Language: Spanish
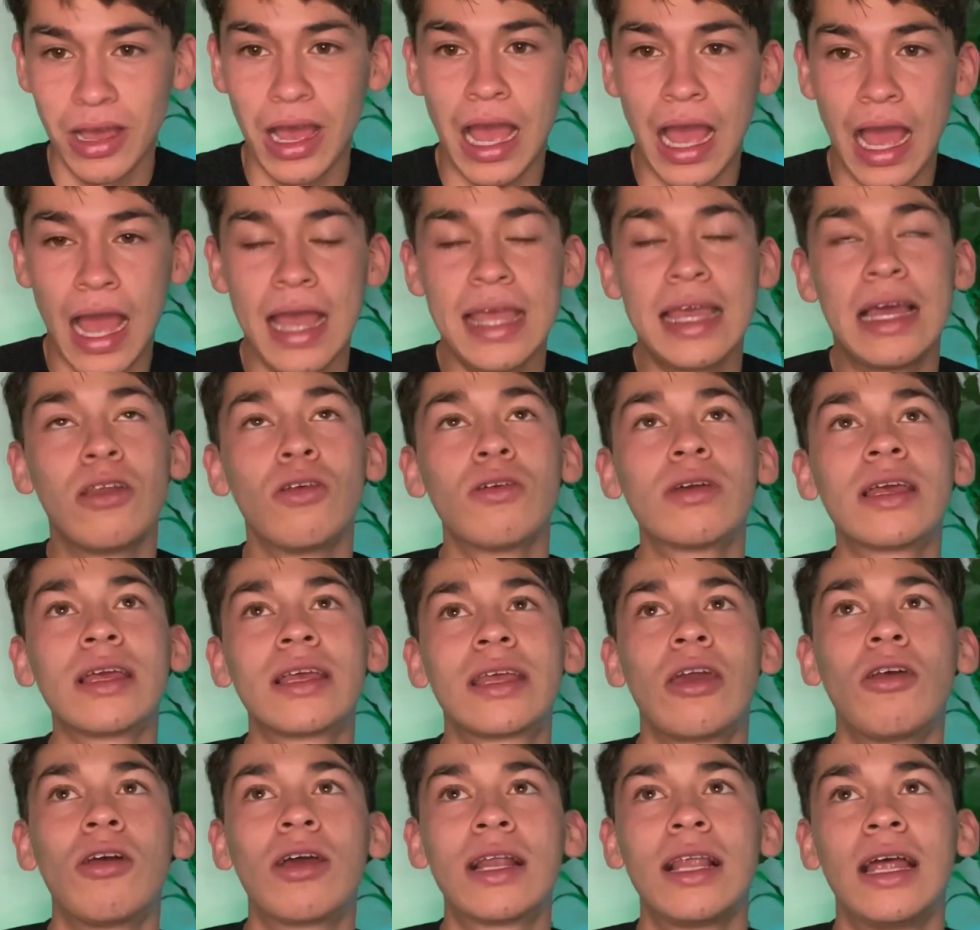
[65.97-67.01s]
hay algo que
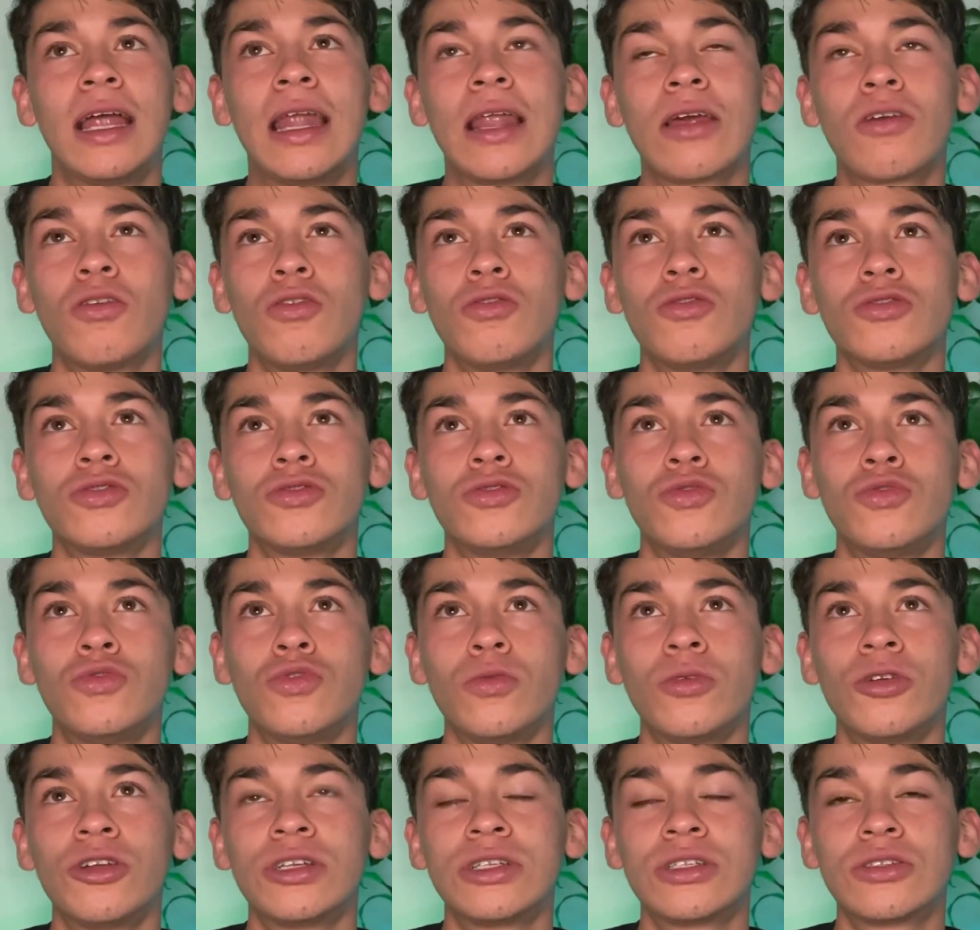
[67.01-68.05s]
quiero aclarar con los
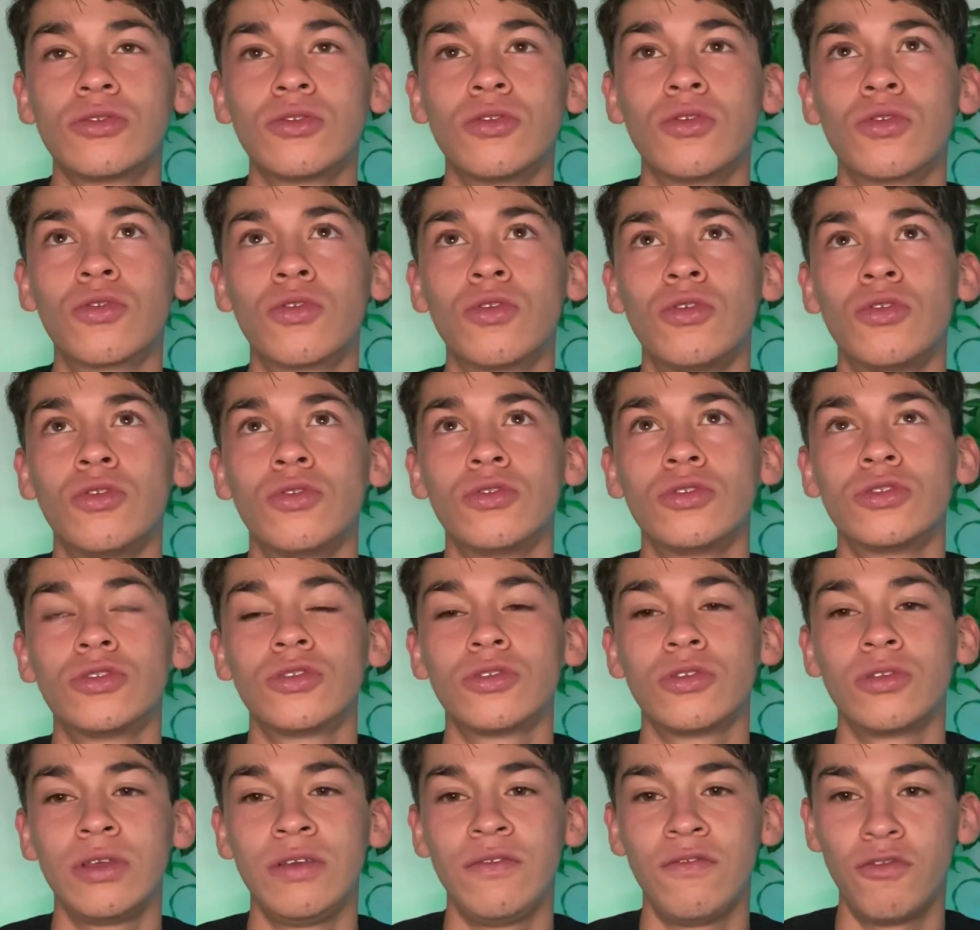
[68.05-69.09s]
youtubers o con los
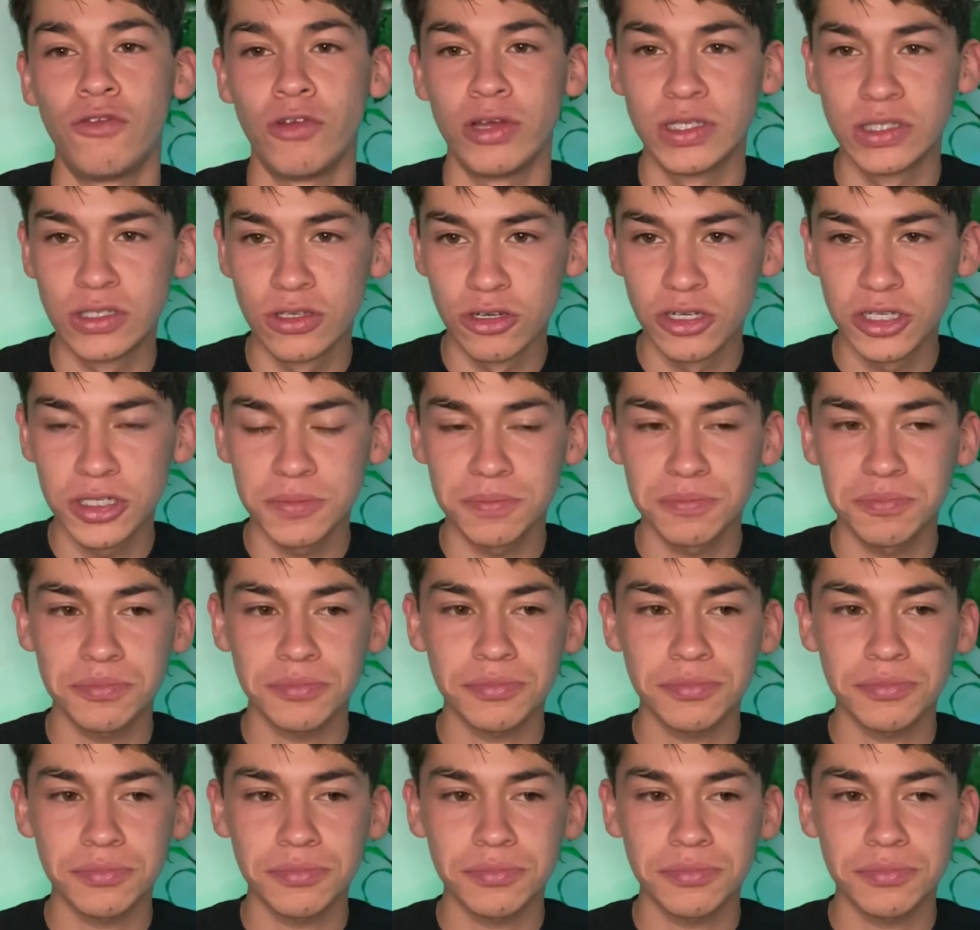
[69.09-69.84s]
influencers,